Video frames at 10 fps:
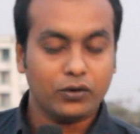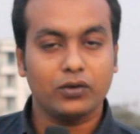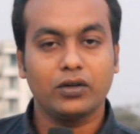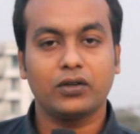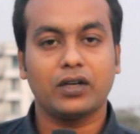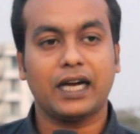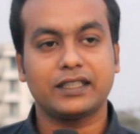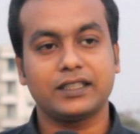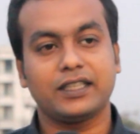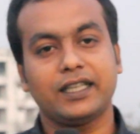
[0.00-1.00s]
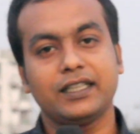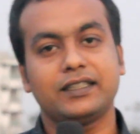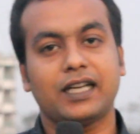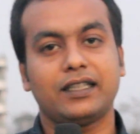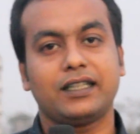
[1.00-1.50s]
অন্যান্য ঘাসের থেকে
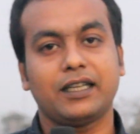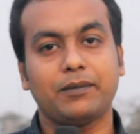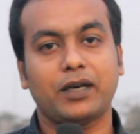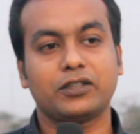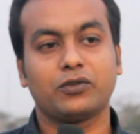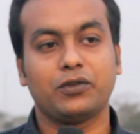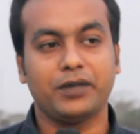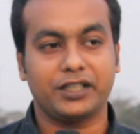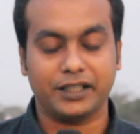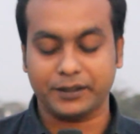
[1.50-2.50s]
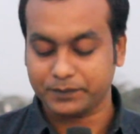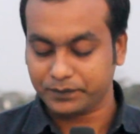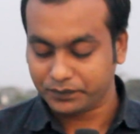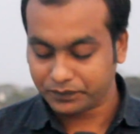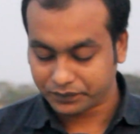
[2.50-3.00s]
চার থেকে পাঁচ গুণ বেশি
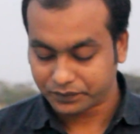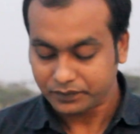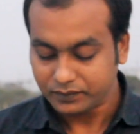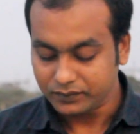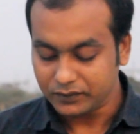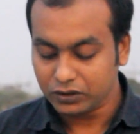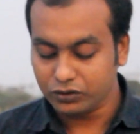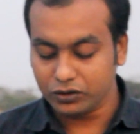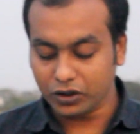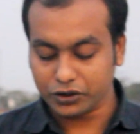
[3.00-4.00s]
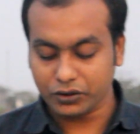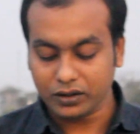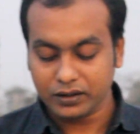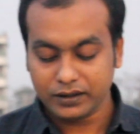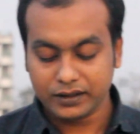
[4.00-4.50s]
তো দর্শক
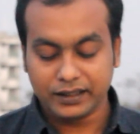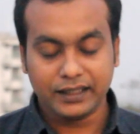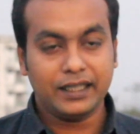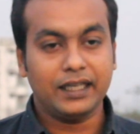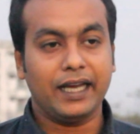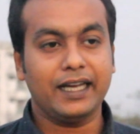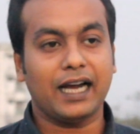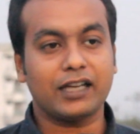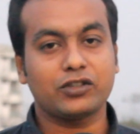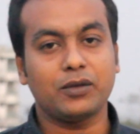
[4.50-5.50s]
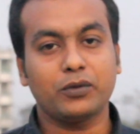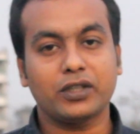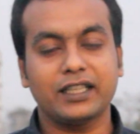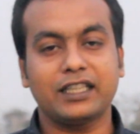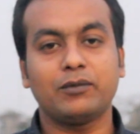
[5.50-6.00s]
এই ঘাস
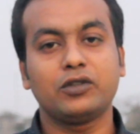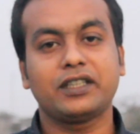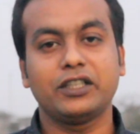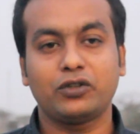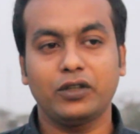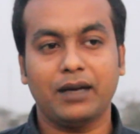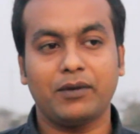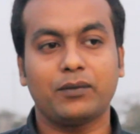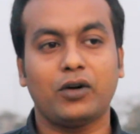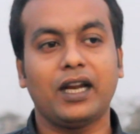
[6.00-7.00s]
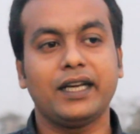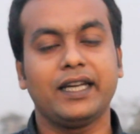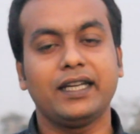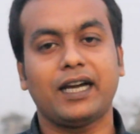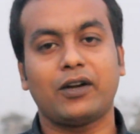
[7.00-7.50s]
সম্পর্কে তেমন কিছুই আমার বলার
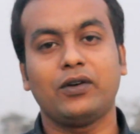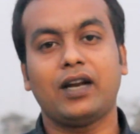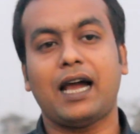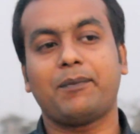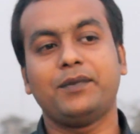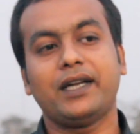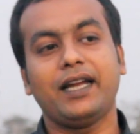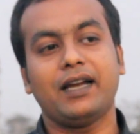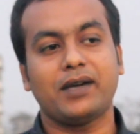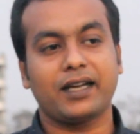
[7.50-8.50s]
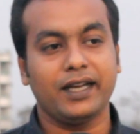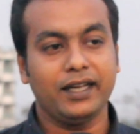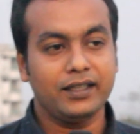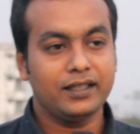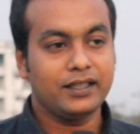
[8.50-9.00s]
নেই কারণ আপনারাই আমাকে
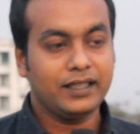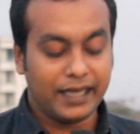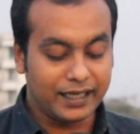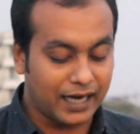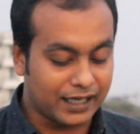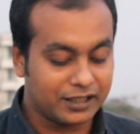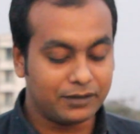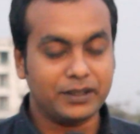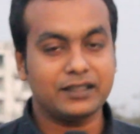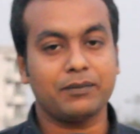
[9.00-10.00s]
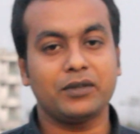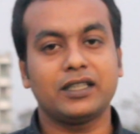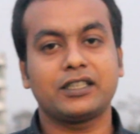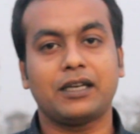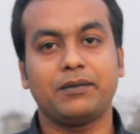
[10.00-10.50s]
এই ঘাসের বীজ আপনাদের
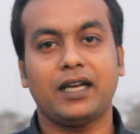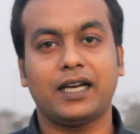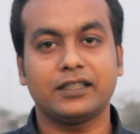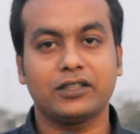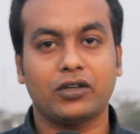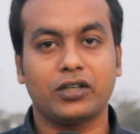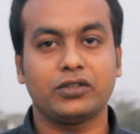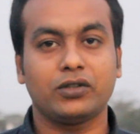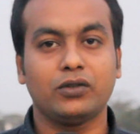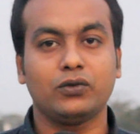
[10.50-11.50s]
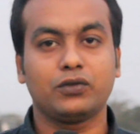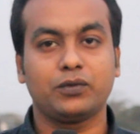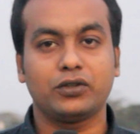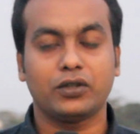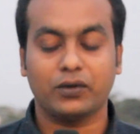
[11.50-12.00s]
সামনে হাজির করার জন্য
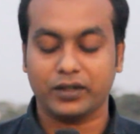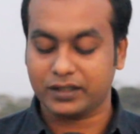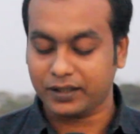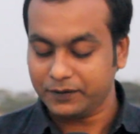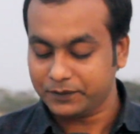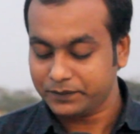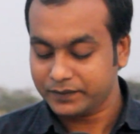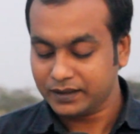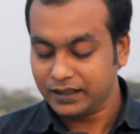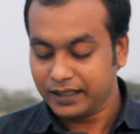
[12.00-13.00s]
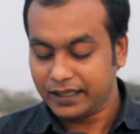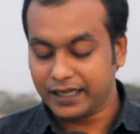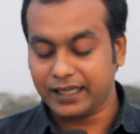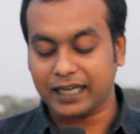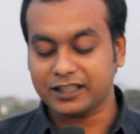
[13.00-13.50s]
উদ্বুদ্ধ করেছেন
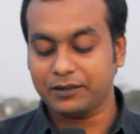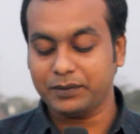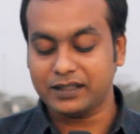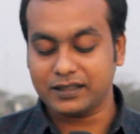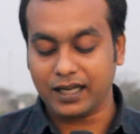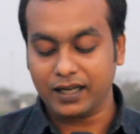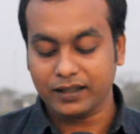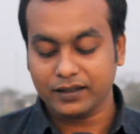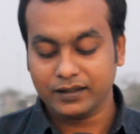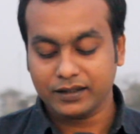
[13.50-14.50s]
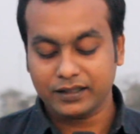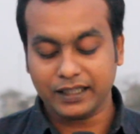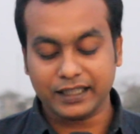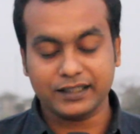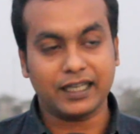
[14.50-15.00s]
এই ঘাসের বীজটা থেকে যে